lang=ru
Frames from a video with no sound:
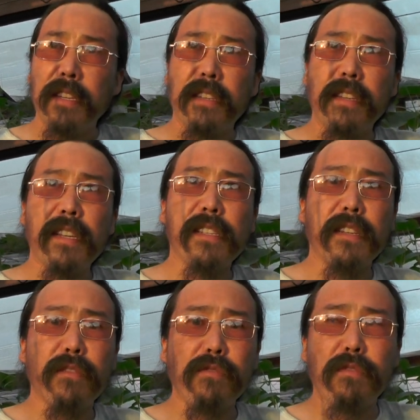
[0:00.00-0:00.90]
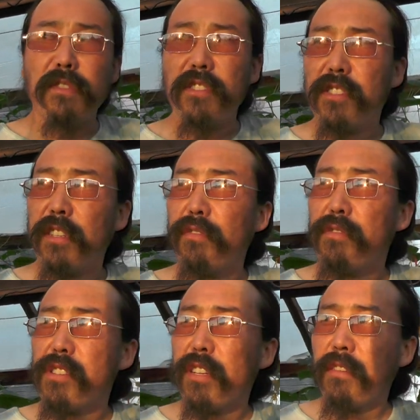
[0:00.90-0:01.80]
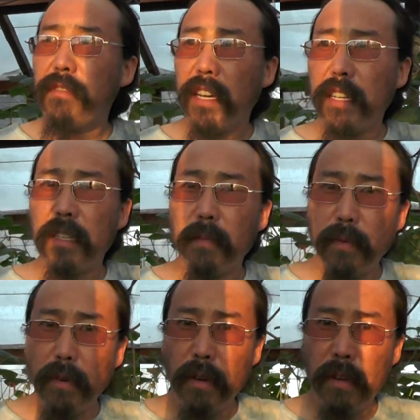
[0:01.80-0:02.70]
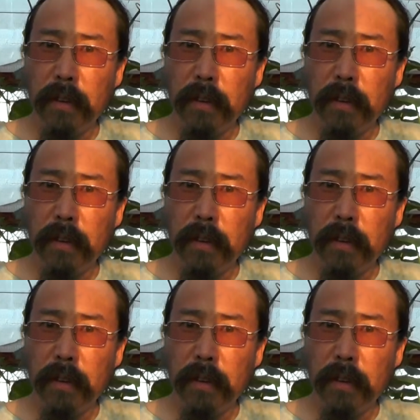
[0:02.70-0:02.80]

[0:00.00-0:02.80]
Если у человека тепло,